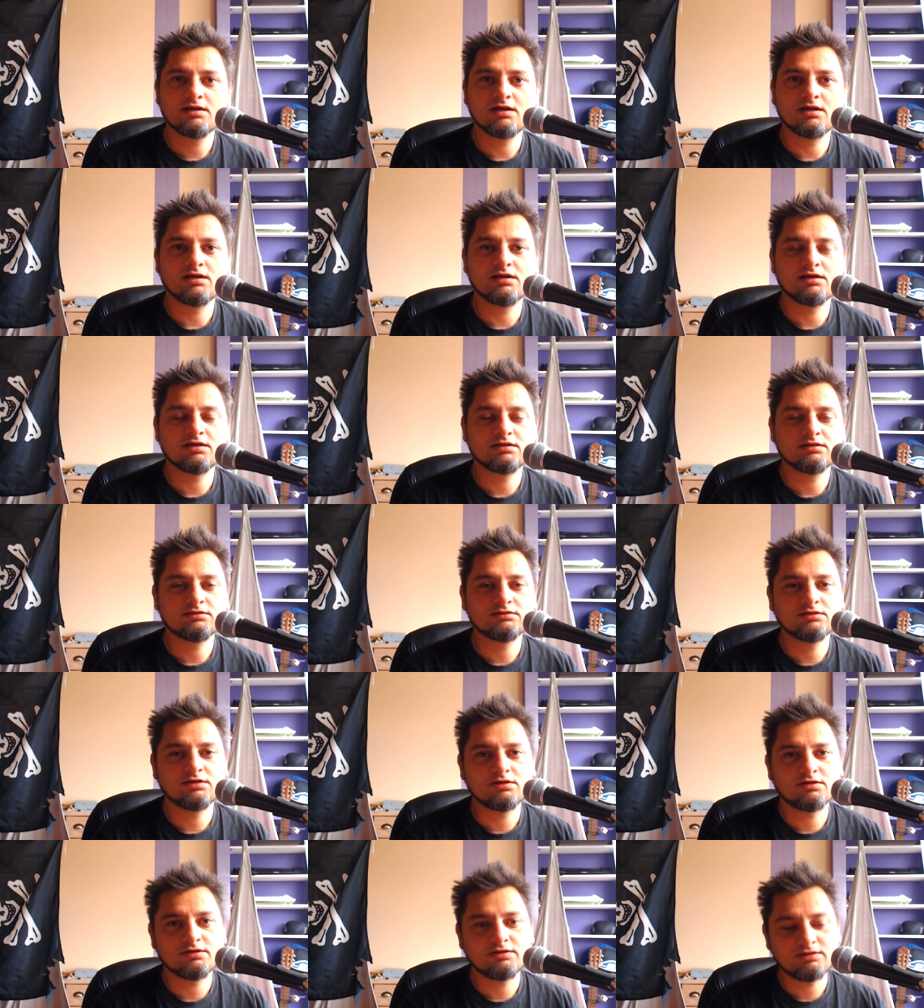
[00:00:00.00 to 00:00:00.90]
E,
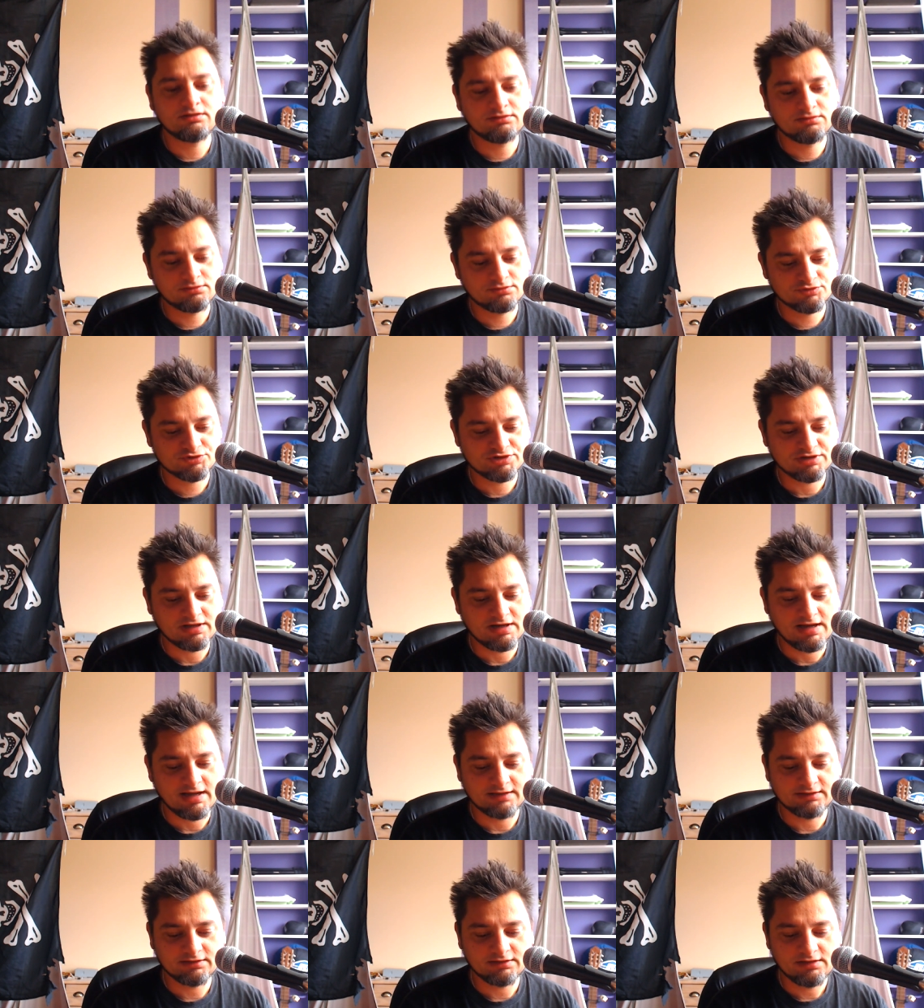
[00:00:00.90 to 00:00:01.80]
no i różne
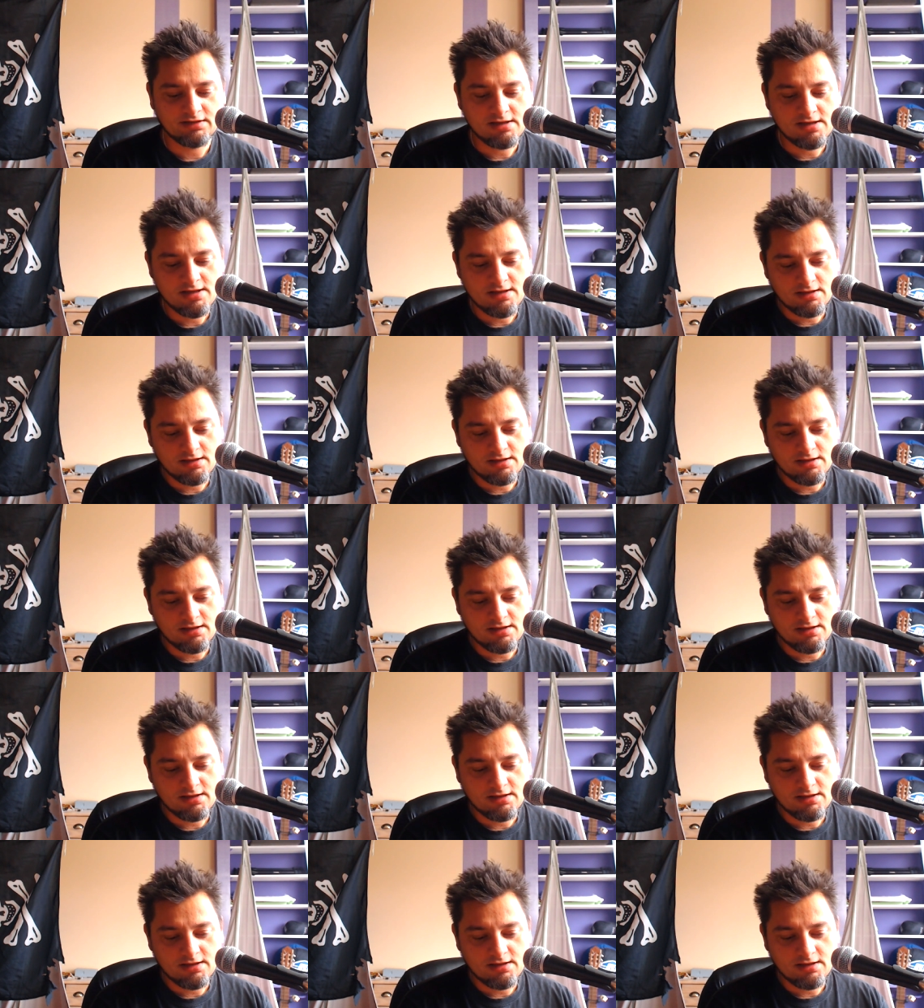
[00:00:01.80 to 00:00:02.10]
rady.